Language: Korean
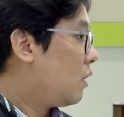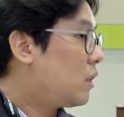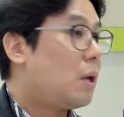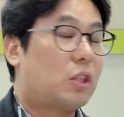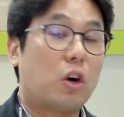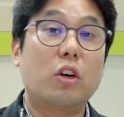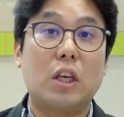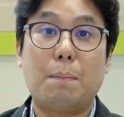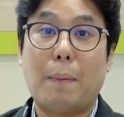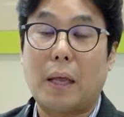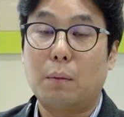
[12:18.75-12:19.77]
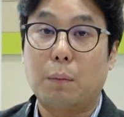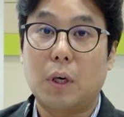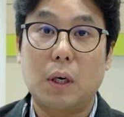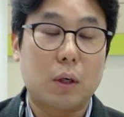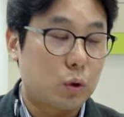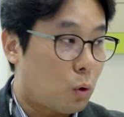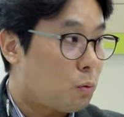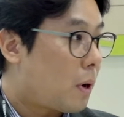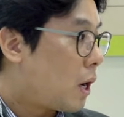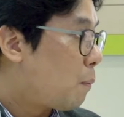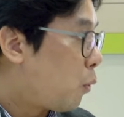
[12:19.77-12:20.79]
근데 전기 배, 그
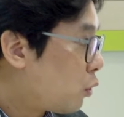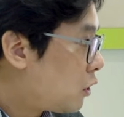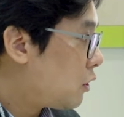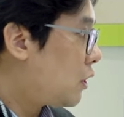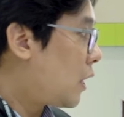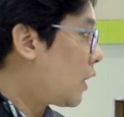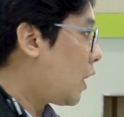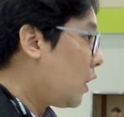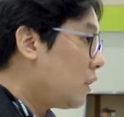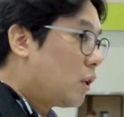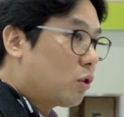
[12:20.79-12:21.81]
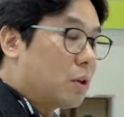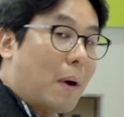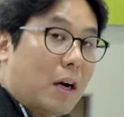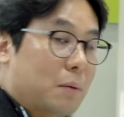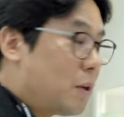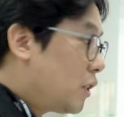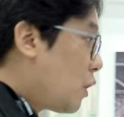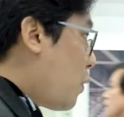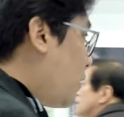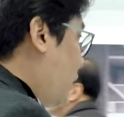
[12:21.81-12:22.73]
조그만한 보트를 하나 하는데도 그만큼을 채워야